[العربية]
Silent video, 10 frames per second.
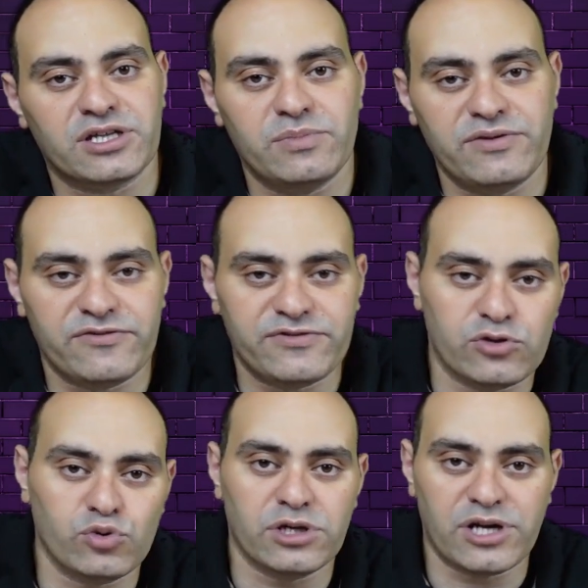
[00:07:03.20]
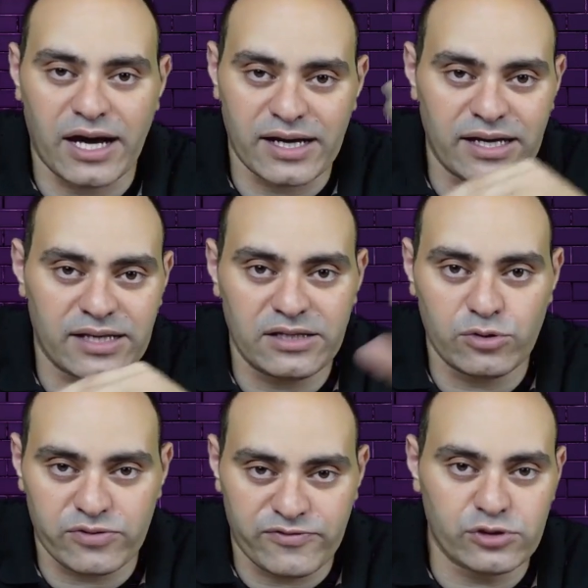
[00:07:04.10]
البي 52 اللي رايحه جايه
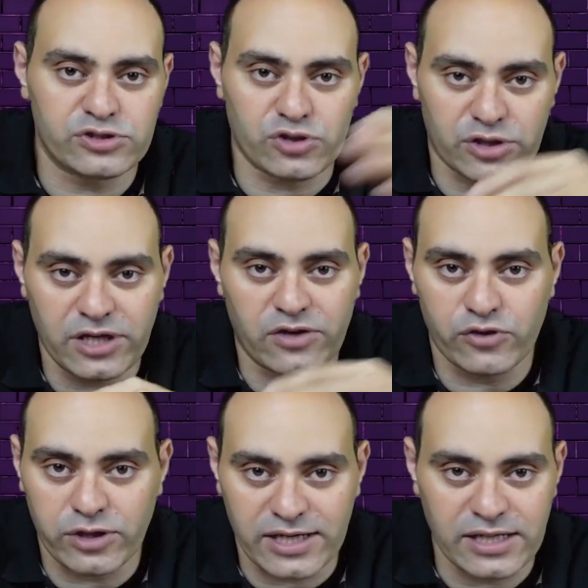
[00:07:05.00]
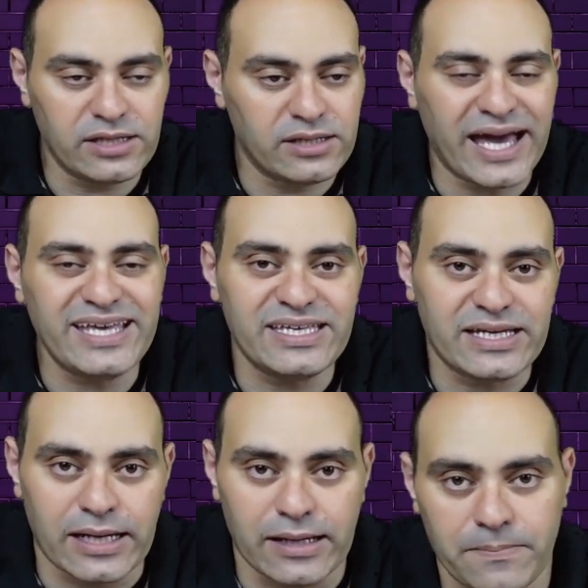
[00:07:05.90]
دي فوق السعوديه وفوق الخليج اي
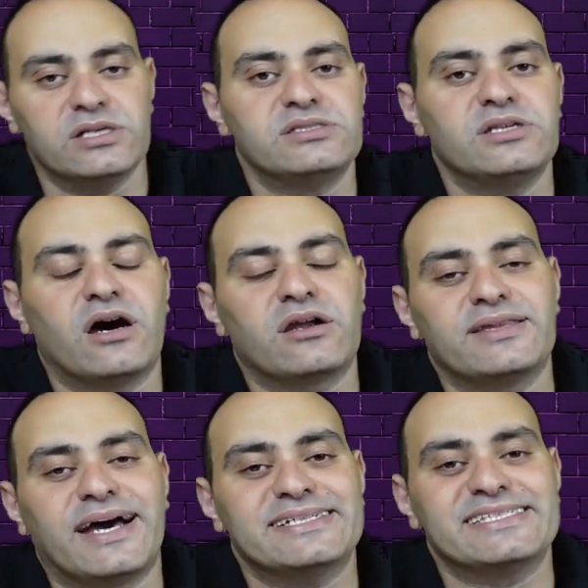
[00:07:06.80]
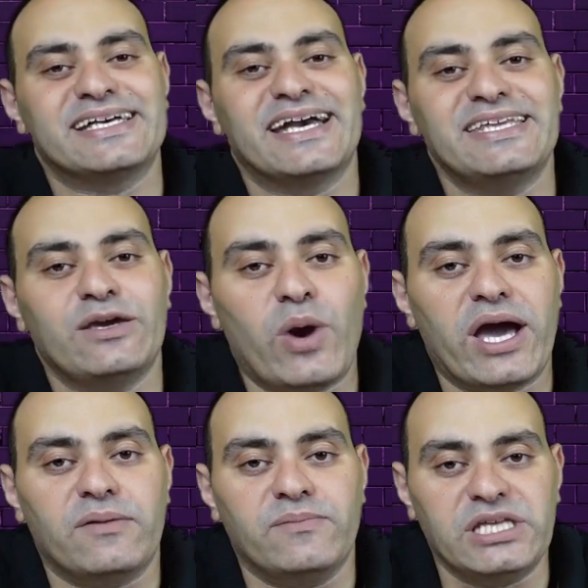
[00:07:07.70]
كلام استعراض عسكري
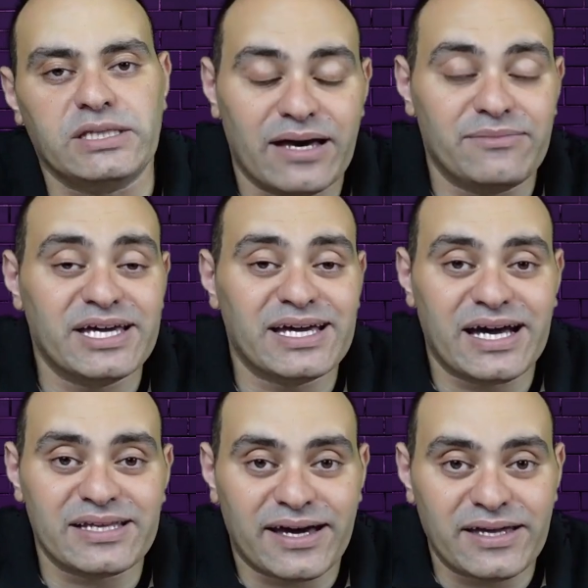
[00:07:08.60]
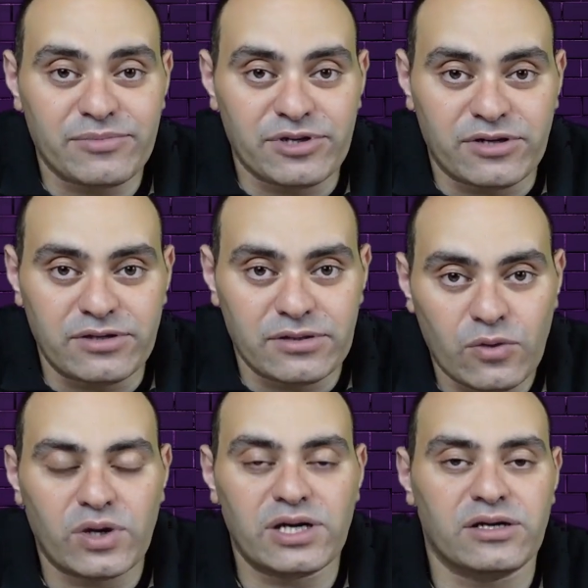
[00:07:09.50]
وهمي امريكا لا هتحارب ايران
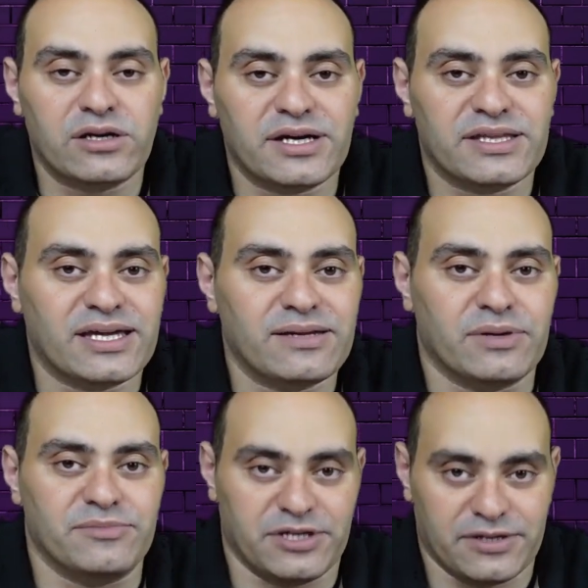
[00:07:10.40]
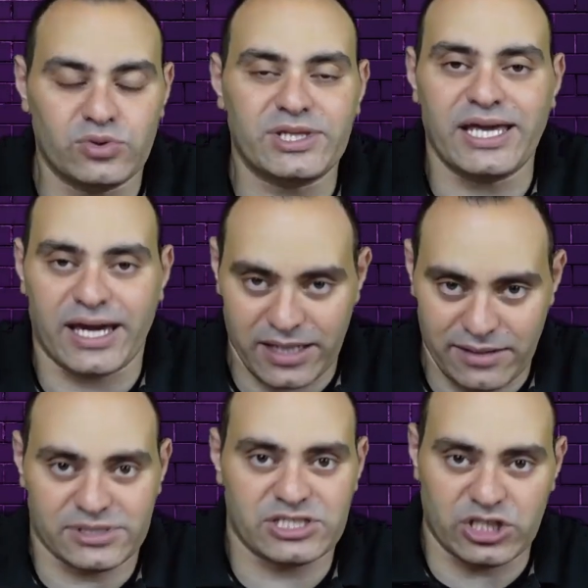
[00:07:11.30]
ولا ايران هتحارب امريكا وتاني حاجه
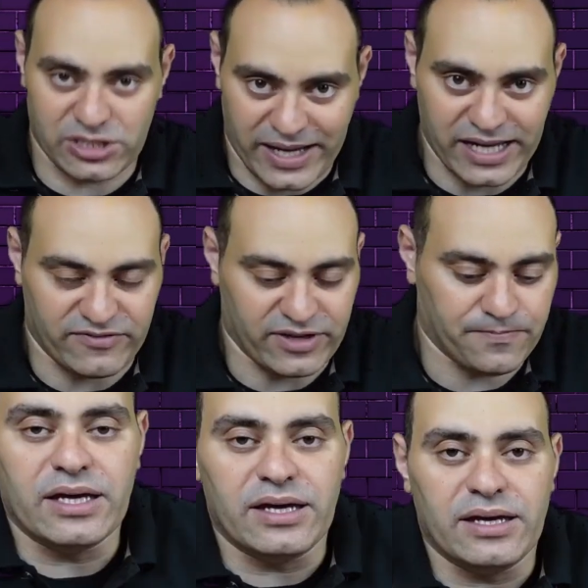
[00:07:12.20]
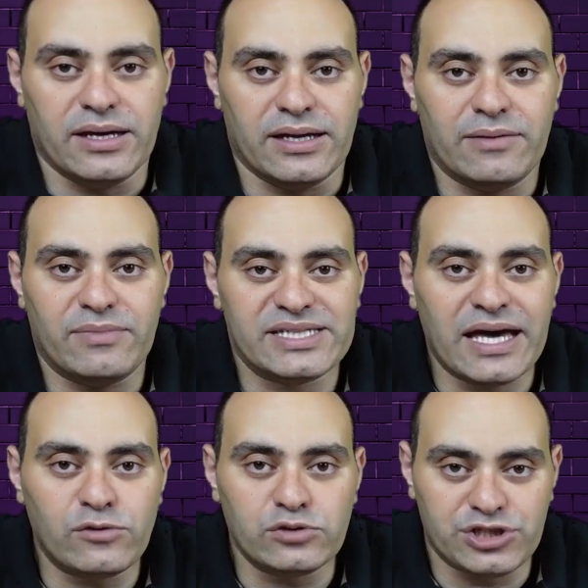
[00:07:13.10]
بس عشان تبقى عارف يعني آه لما
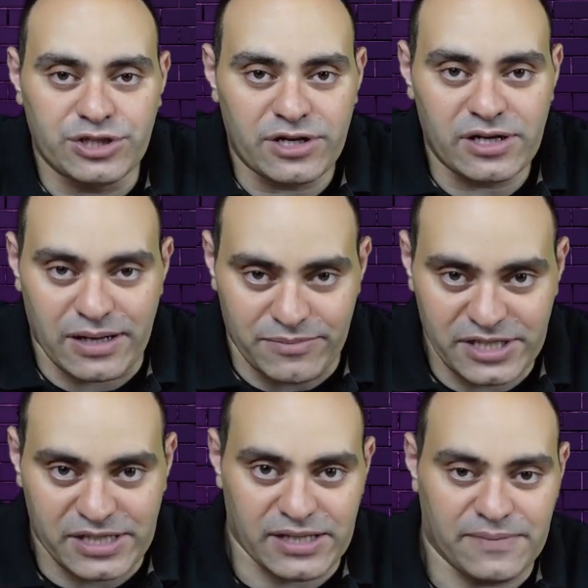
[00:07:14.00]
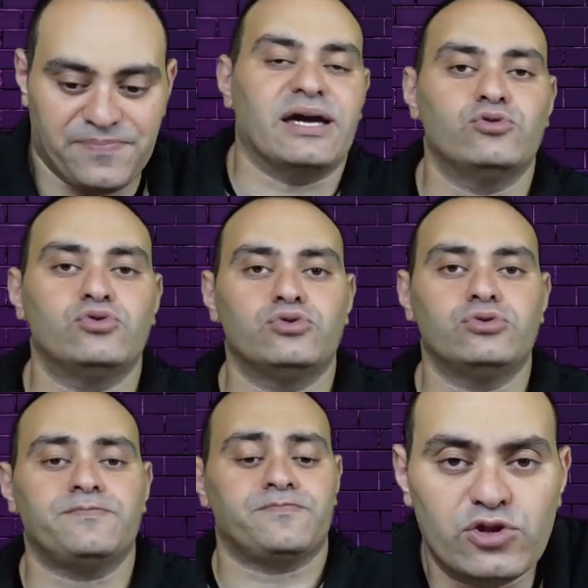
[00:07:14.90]
سالوا الجنرال الامريكي ده قالوا
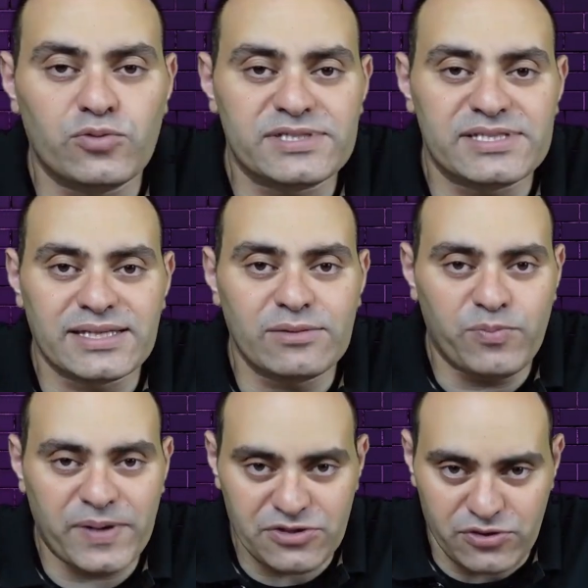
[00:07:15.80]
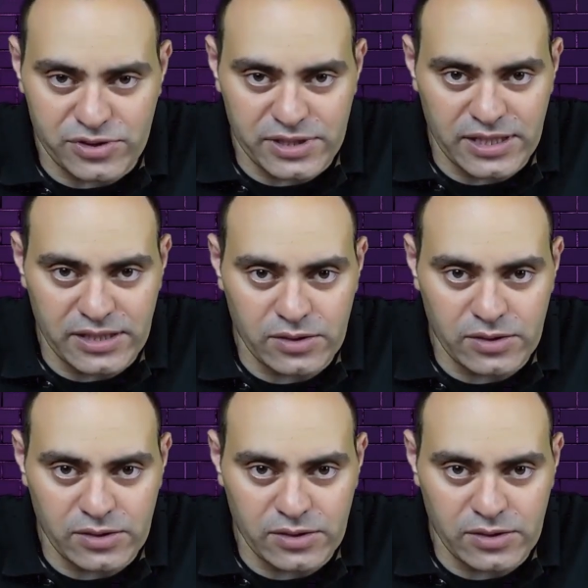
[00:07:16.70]
له انتوا بتستخدموا باتريوت ليه